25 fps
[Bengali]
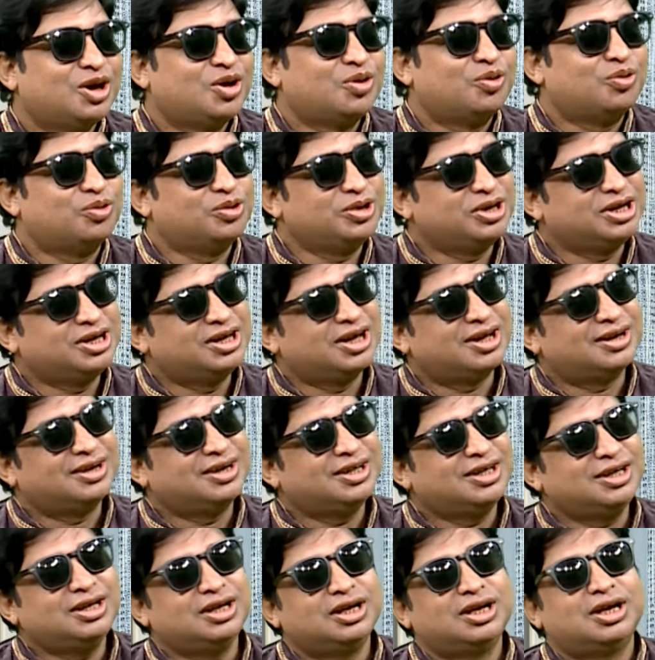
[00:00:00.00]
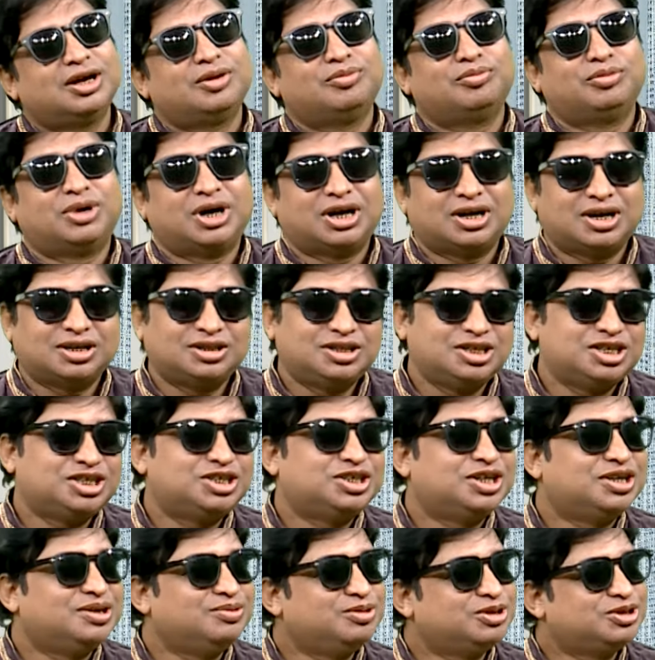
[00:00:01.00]
ওই গানে বাংলাদেশ
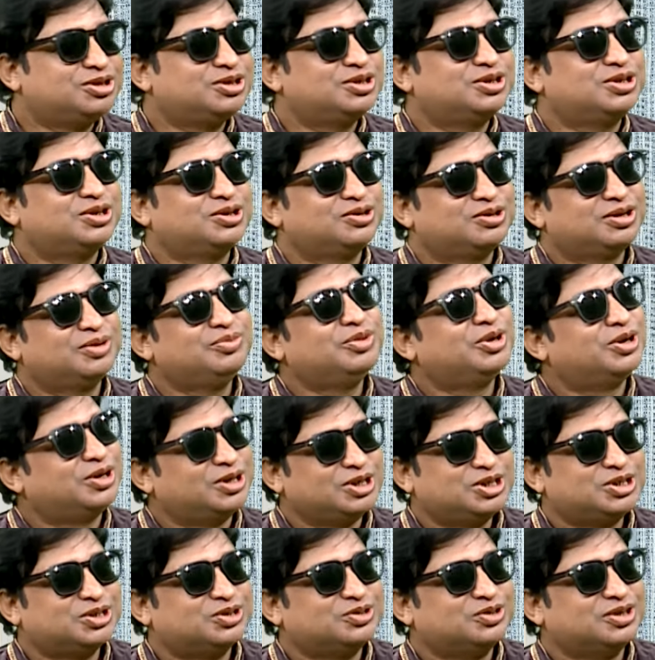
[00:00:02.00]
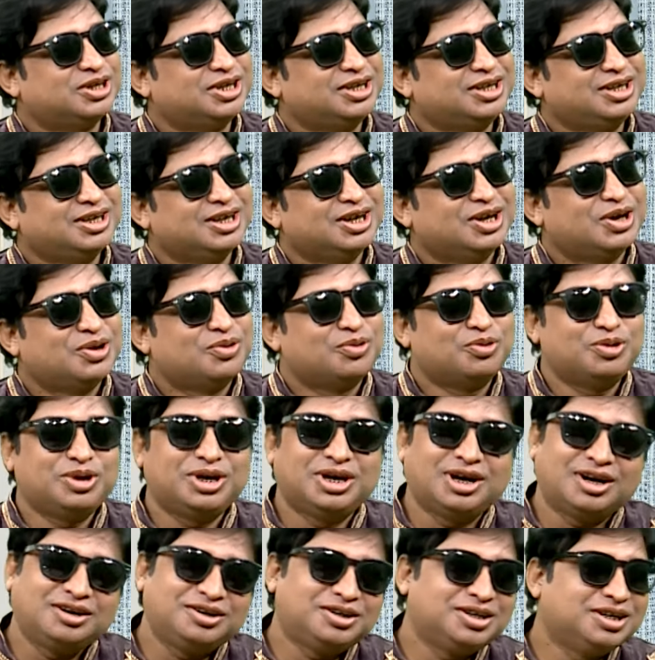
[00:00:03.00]
টেলিভিশনে যখন আমি অডিশন দেই ওই
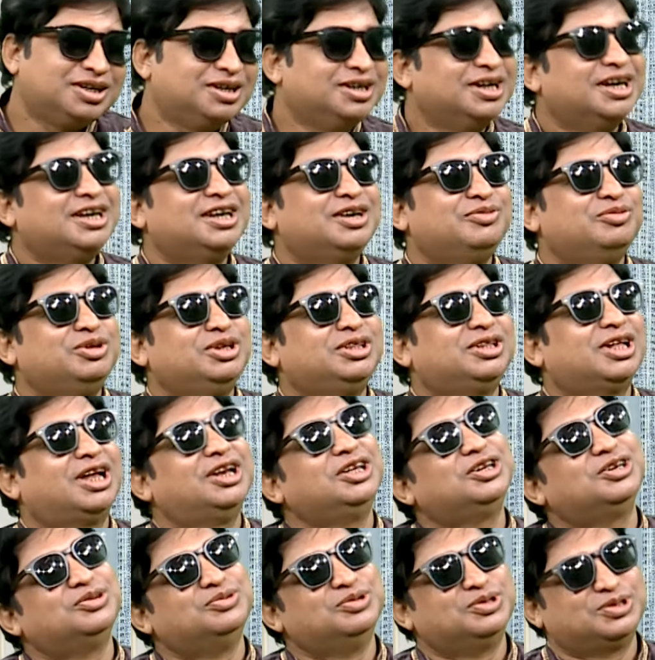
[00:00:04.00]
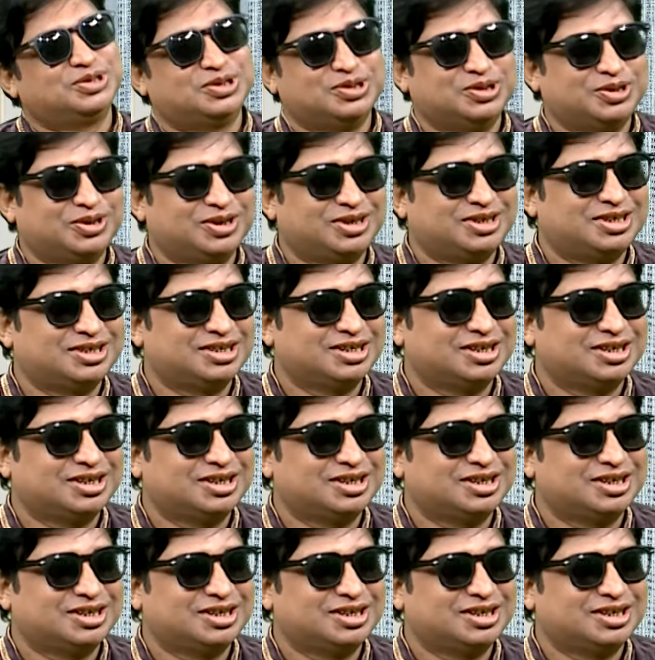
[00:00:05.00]
গানটি গিয়েই আমি তালিকাভুক্ত হয়েছি